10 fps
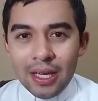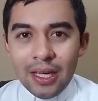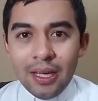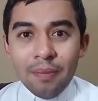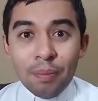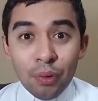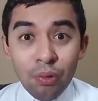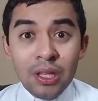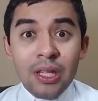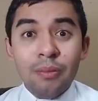Y por
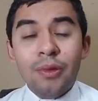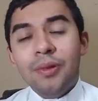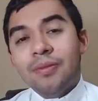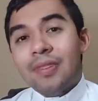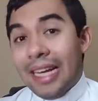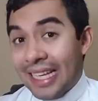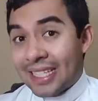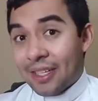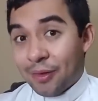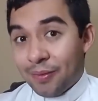último,
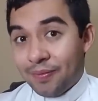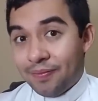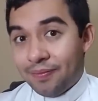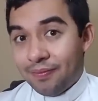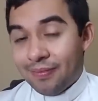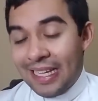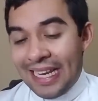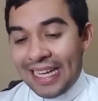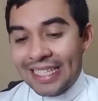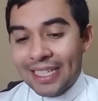Lázaro.
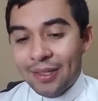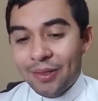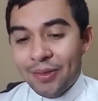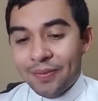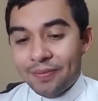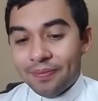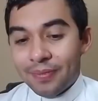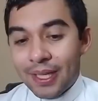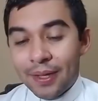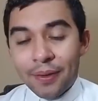Lázaro,
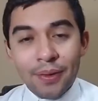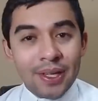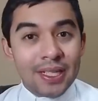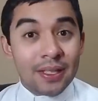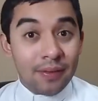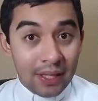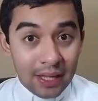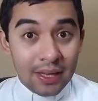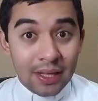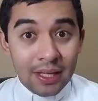creo yo que es
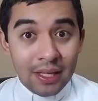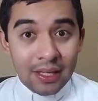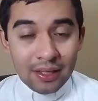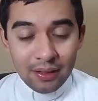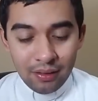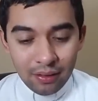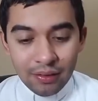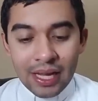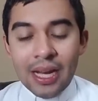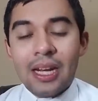evidente,
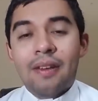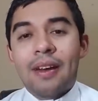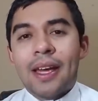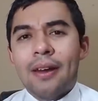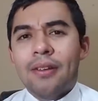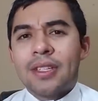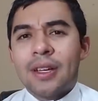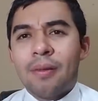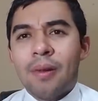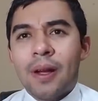lo narra el Evangelio de
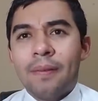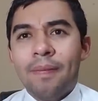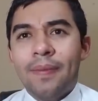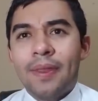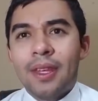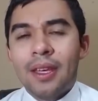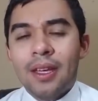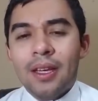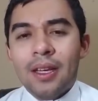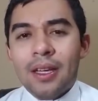San Juan,
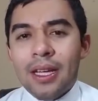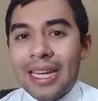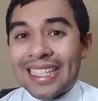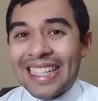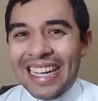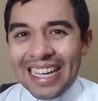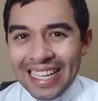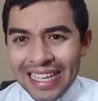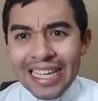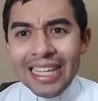la
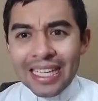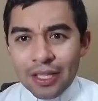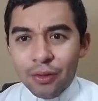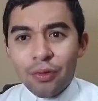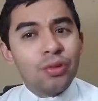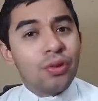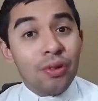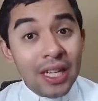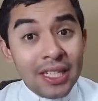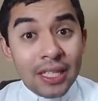cercanía de Jesús
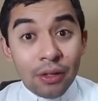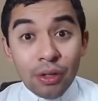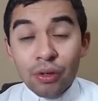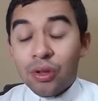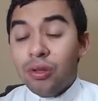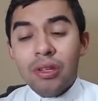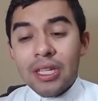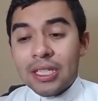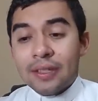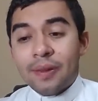con Lázaro y con
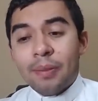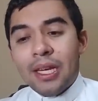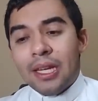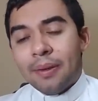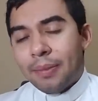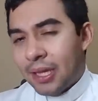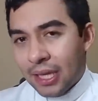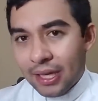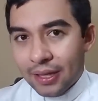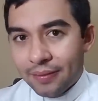toda esta familia en
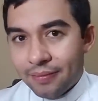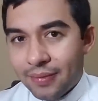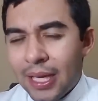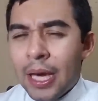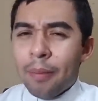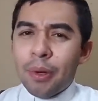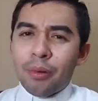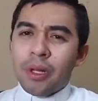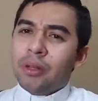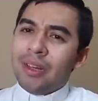Betania.
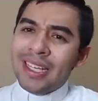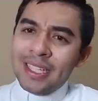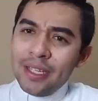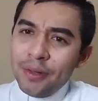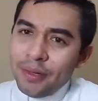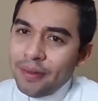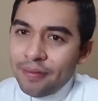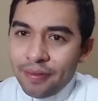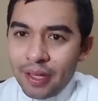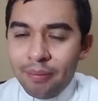Pero cuando Lázaro
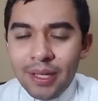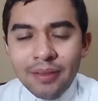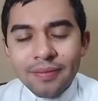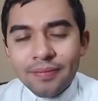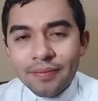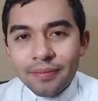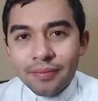enferma,